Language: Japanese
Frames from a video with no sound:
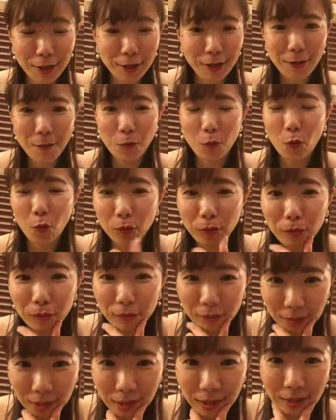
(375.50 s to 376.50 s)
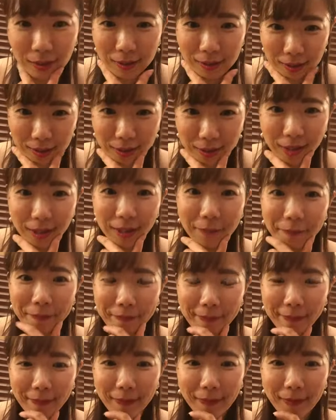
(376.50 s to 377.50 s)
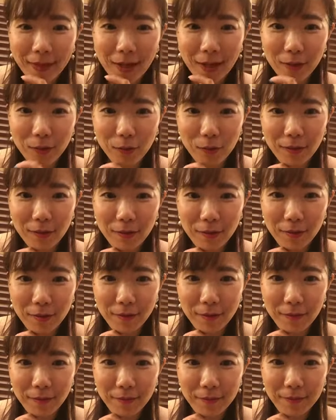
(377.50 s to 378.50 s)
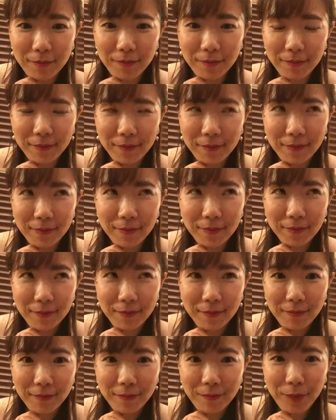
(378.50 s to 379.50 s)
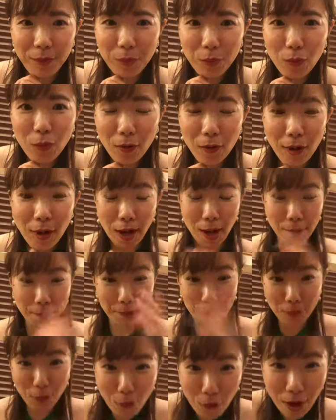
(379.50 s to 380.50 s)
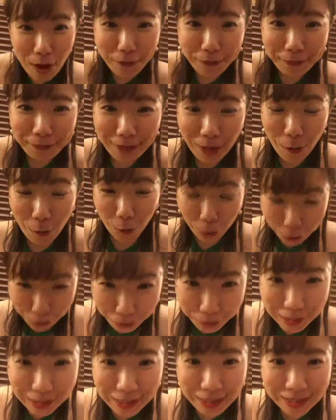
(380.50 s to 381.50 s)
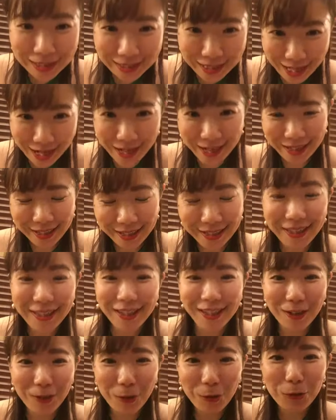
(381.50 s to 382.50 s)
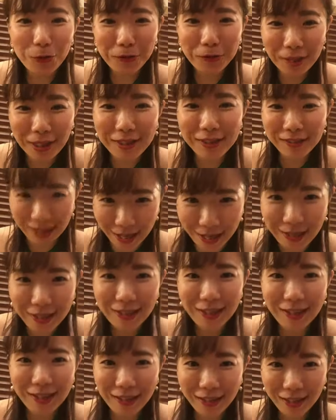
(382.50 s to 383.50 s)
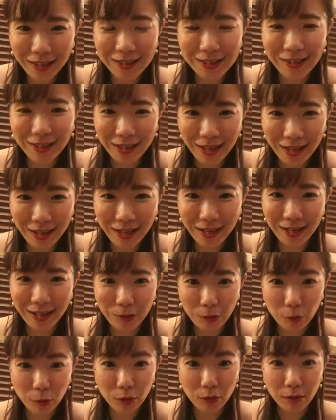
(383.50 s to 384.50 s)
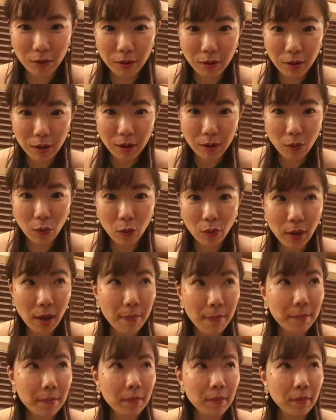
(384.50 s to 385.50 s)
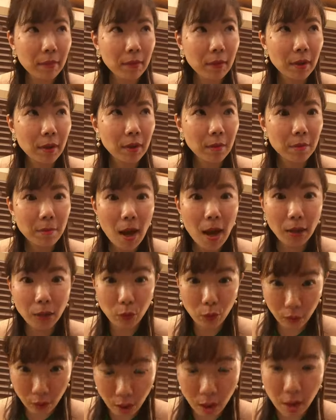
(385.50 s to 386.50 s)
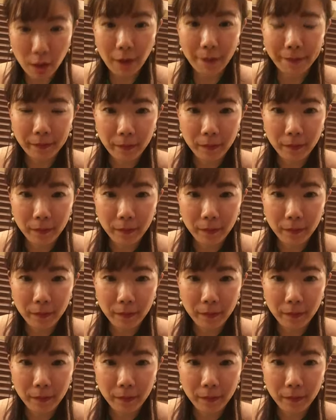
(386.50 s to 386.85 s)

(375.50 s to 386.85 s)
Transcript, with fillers: てうんもう本当に私あのビフォーあビフォーアフター本当に出したい今度出すねインスタであの5年前とか